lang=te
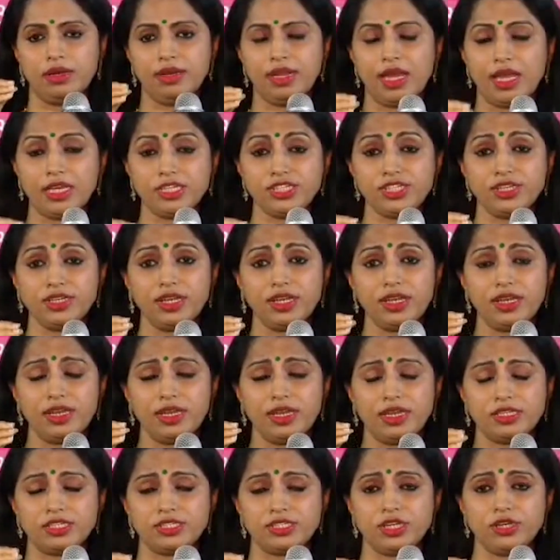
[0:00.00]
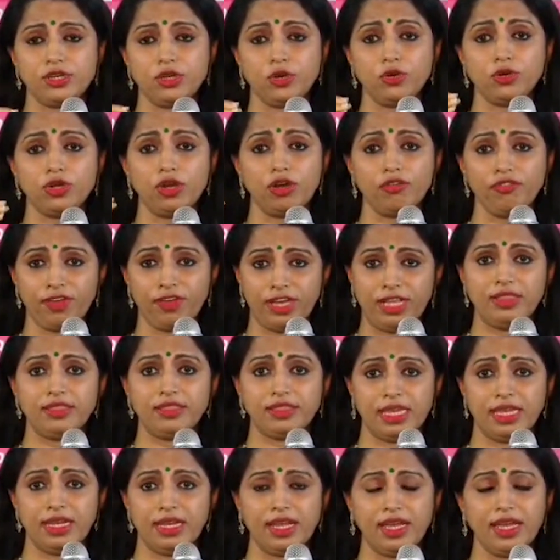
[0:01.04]
నేషనల్ ఇన్స్టిట్యూట్ ఆఫ్
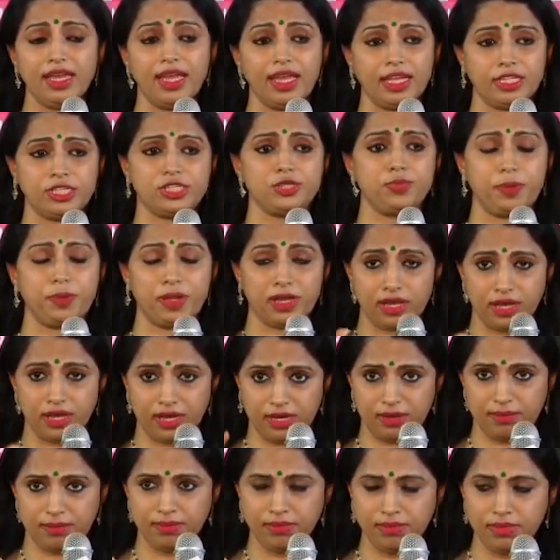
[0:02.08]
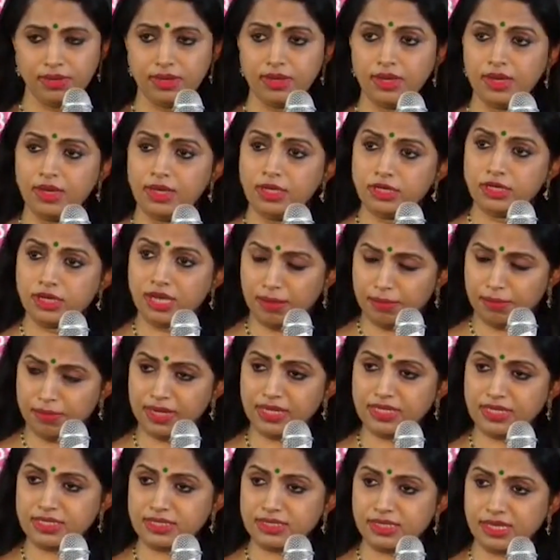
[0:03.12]
హెల్త్ ఎన్ఐహెచ్ ప్రకారం
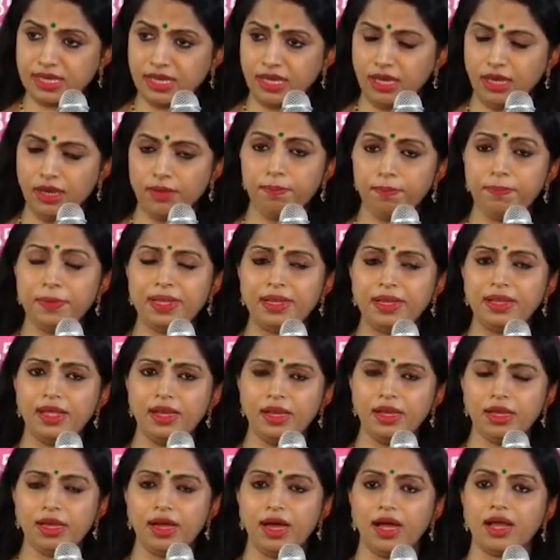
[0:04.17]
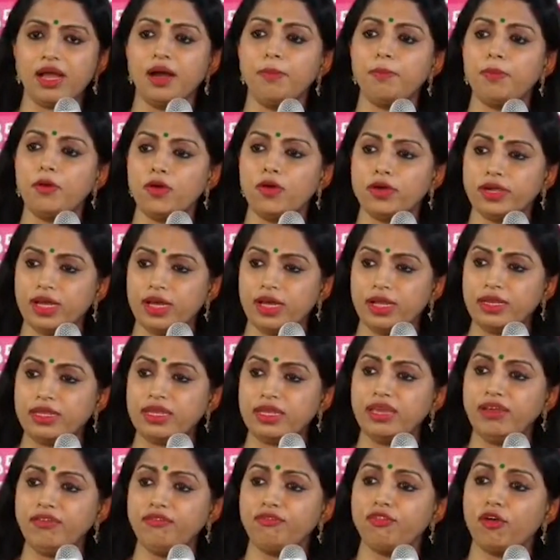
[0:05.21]
గమనిస్తే పిల్లలు
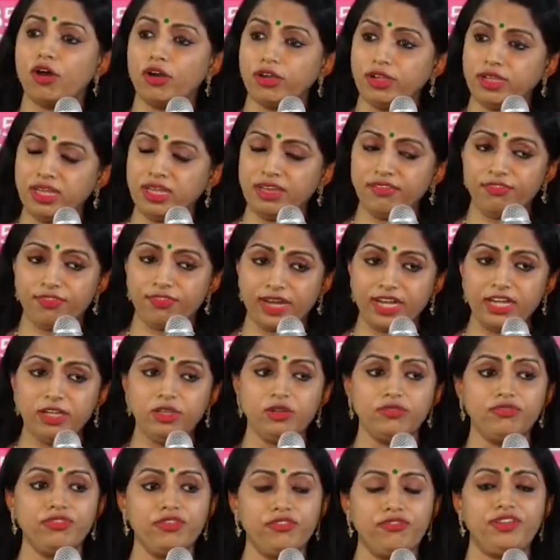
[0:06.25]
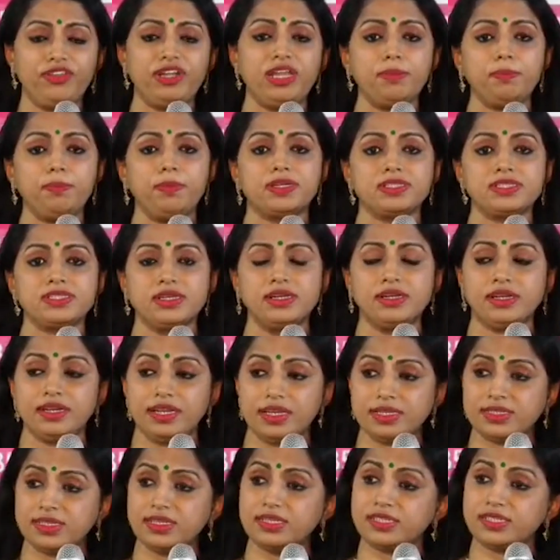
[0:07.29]
కాకపోవటానికి ఫార్టీ ఫైవ్ టు ఫిఫ్టీ పర్సెంట్
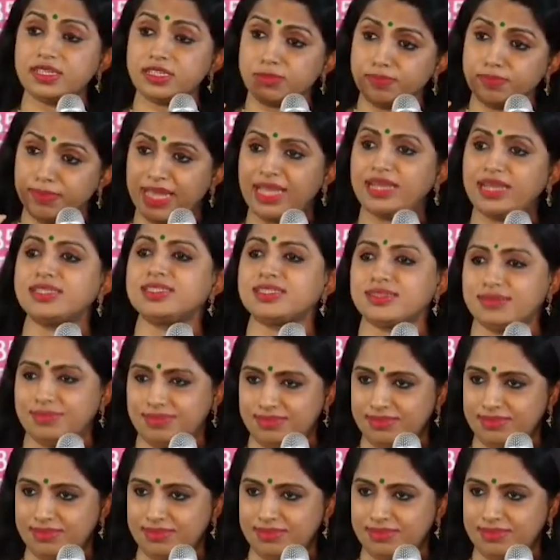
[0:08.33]
రీజన్స్ ఈజ్ మేల్స్